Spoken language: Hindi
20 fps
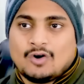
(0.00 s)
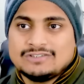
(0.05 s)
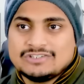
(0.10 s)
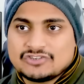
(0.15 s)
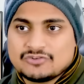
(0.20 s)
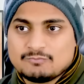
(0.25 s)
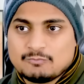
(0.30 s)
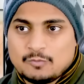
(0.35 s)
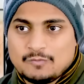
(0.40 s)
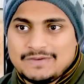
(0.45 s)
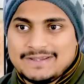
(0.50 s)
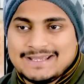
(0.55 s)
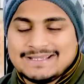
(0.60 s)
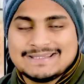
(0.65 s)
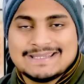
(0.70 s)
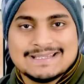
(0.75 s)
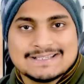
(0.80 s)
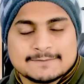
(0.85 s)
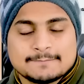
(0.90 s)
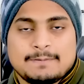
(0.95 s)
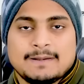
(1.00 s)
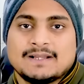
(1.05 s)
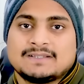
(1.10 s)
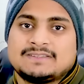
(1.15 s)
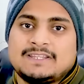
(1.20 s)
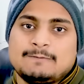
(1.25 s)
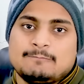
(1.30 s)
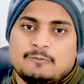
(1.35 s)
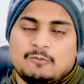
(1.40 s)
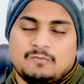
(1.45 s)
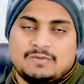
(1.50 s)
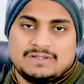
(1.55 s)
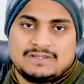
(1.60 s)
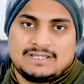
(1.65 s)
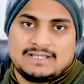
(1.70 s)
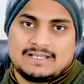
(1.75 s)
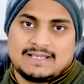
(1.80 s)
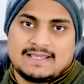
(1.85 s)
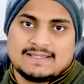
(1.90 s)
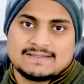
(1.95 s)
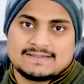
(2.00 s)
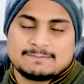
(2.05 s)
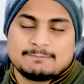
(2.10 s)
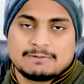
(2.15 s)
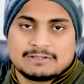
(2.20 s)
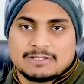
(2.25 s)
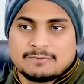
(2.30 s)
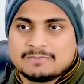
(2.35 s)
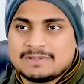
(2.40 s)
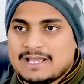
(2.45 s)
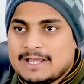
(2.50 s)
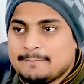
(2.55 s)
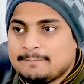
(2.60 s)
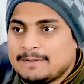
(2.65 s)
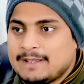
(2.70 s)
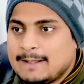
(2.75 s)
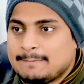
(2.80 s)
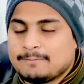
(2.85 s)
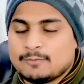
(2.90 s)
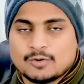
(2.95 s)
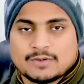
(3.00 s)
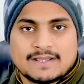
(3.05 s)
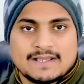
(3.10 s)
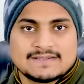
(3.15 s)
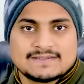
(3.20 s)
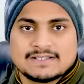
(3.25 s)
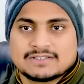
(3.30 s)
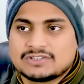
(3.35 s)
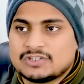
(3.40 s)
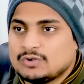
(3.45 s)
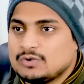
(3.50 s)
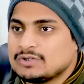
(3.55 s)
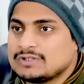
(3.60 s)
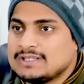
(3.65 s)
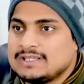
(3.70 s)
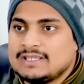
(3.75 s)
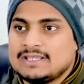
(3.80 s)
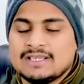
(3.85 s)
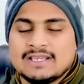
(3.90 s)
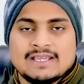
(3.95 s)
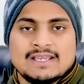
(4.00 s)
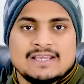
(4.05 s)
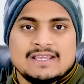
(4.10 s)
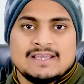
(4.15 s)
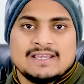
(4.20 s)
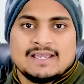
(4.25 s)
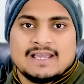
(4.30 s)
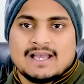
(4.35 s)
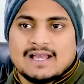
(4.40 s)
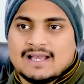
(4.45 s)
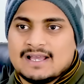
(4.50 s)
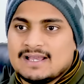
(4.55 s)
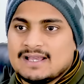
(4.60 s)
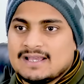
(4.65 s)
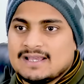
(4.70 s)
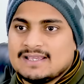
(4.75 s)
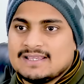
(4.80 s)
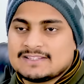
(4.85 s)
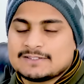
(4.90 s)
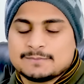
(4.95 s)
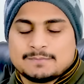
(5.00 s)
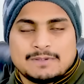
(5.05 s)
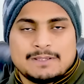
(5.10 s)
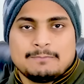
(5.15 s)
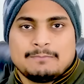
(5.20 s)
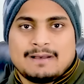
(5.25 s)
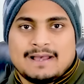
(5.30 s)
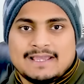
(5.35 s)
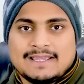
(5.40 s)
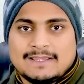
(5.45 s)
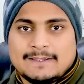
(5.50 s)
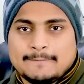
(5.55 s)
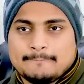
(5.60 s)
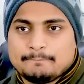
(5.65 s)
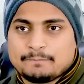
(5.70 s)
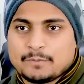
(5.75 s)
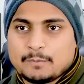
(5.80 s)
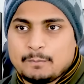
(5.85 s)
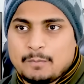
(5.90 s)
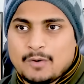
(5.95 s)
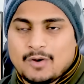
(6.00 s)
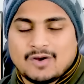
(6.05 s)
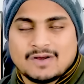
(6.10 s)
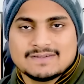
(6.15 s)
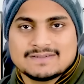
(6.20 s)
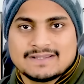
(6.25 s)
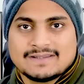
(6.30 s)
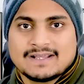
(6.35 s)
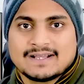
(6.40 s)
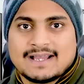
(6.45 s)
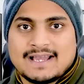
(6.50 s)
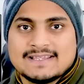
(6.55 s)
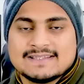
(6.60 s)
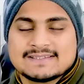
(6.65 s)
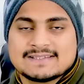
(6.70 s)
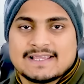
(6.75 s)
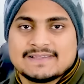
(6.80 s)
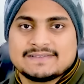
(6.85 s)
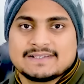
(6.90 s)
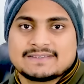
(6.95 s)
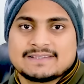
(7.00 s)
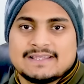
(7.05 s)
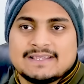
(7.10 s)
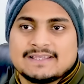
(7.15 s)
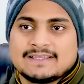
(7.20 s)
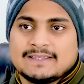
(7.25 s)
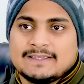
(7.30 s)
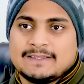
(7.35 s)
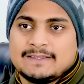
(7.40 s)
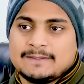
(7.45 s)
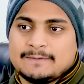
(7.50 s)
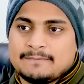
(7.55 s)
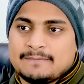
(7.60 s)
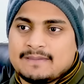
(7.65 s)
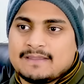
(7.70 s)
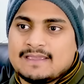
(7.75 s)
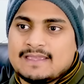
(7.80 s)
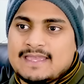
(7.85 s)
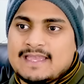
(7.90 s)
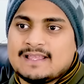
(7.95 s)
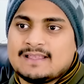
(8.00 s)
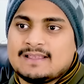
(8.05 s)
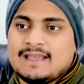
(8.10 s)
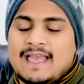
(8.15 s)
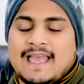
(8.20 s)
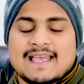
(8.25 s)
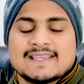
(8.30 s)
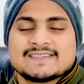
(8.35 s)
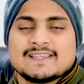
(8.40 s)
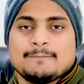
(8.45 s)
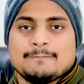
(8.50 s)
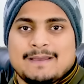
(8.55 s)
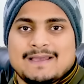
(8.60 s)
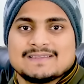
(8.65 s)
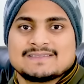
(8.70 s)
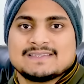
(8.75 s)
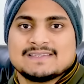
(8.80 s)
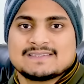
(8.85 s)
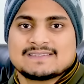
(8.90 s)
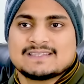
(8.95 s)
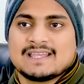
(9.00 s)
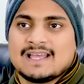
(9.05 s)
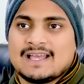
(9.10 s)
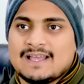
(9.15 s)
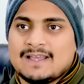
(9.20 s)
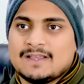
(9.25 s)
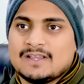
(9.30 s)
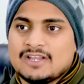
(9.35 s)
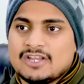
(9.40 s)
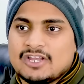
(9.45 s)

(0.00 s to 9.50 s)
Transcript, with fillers: और ये जो मूवी है देशभक्ति मूवी थी गाइज मतलब यहाँ पे आप लोग कह सकते हो कि आ, इसमें भाई बहुत ज़्यादा गाइज कह सकते हैं कि एक ऐसा मैसेज था